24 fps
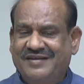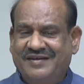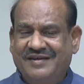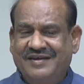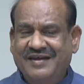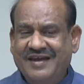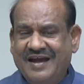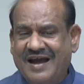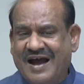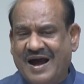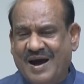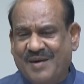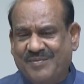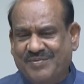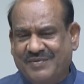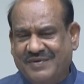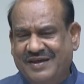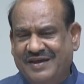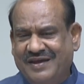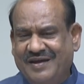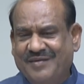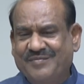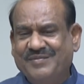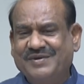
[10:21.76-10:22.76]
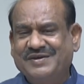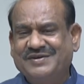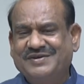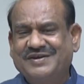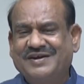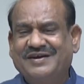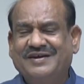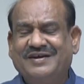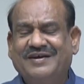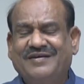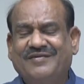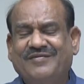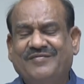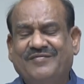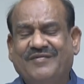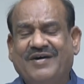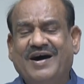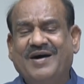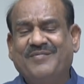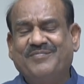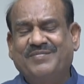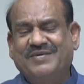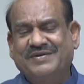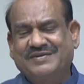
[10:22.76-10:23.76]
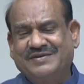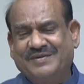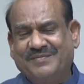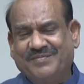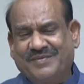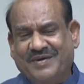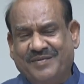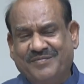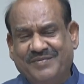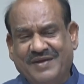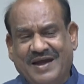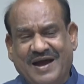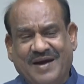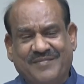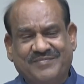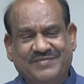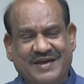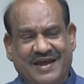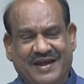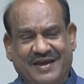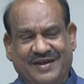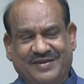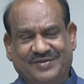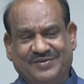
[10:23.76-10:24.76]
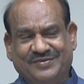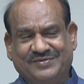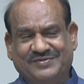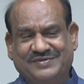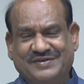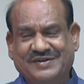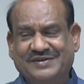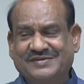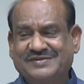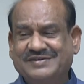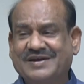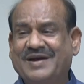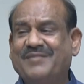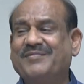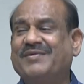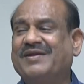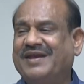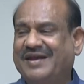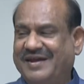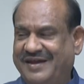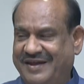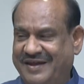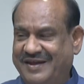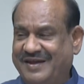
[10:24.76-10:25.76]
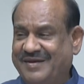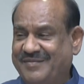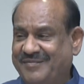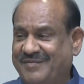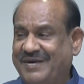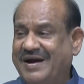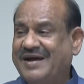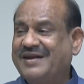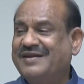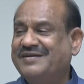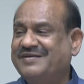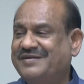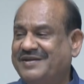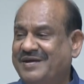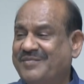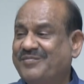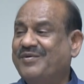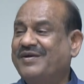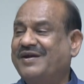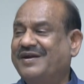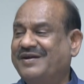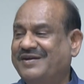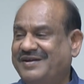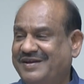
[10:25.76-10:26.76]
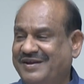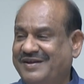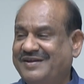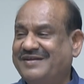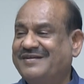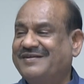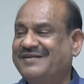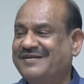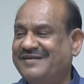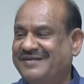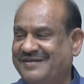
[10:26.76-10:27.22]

ये आपके हमेशा वहां पर जब कभी आप जाएंगे तो चर्चा में रहेंगे कि भारत डेमोक्रेटिक